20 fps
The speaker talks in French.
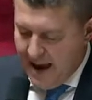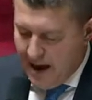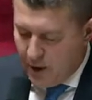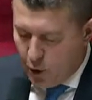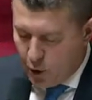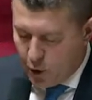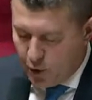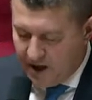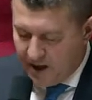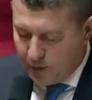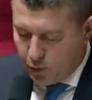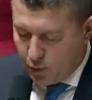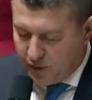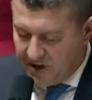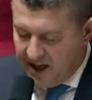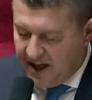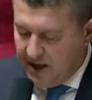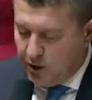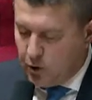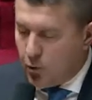alors que dans nos
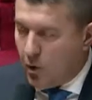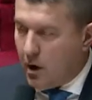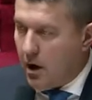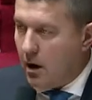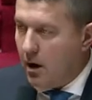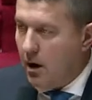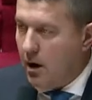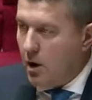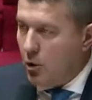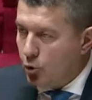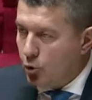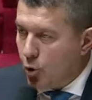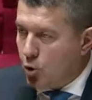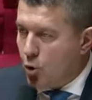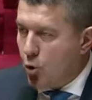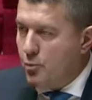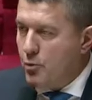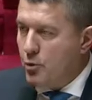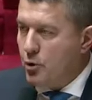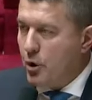territoires, nos
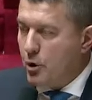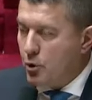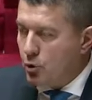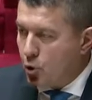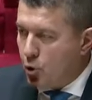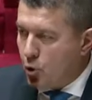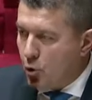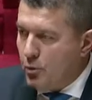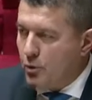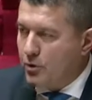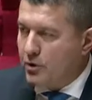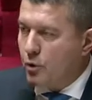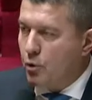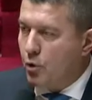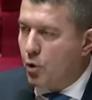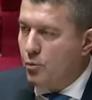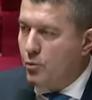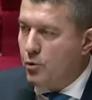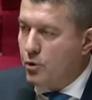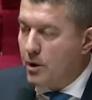communes, nos communautés de
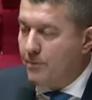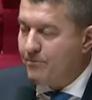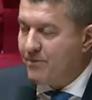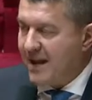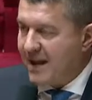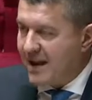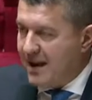communes,